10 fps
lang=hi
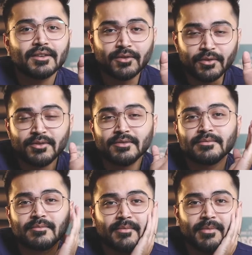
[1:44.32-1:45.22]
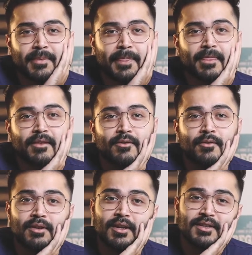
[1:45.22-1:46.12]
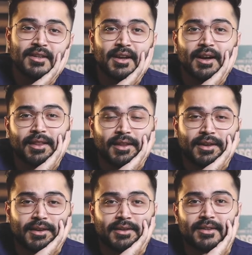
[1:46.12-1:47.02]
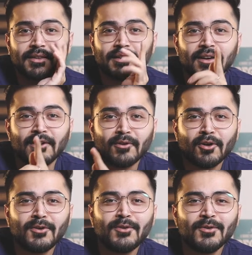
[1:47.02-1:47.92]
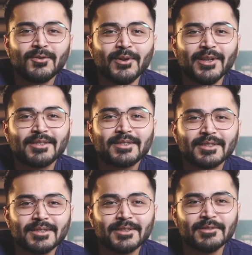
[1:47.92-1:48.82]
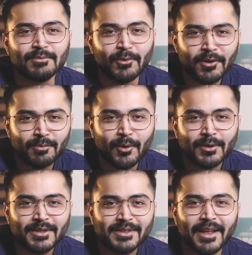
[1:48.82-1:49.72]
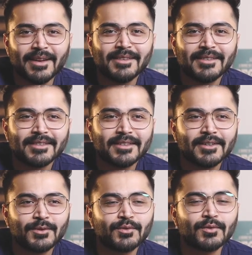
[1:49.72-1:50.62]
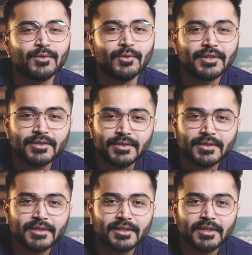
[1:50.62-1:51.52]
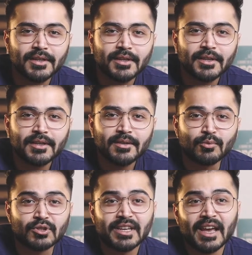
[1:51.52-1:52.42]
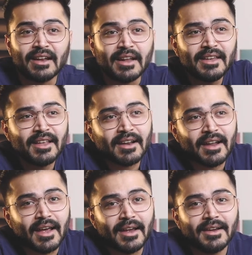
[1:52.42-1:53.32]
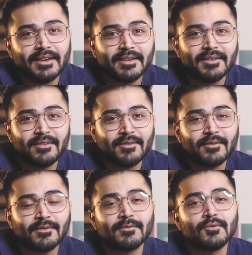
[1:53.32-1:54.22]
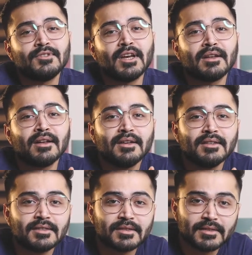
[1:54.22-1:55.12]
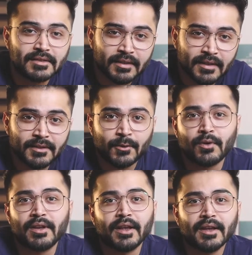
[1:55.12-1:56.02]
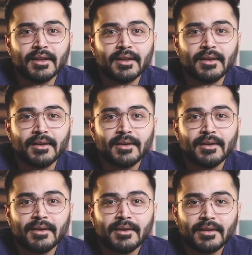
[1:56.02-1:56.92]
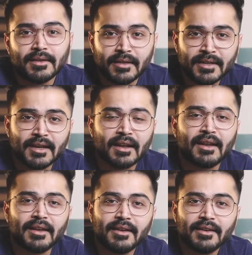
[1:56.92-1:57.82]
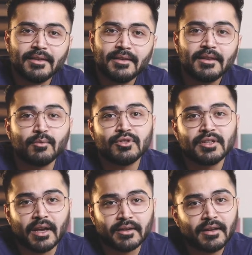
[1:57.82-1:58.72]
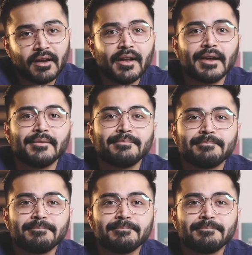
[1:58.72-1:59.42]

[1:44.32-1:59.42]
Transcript: क्यों क्योंकि यश ने कहा था अ नॉट टू डू लिस्ट इज मोर इंपॉर्टेंट देन अ टू डू लिस्ट मुझे क्या नहीं करना है वो जानना ज़्यादा ज़रूरी है ये जानने के कि मुझे क्या क्या करना है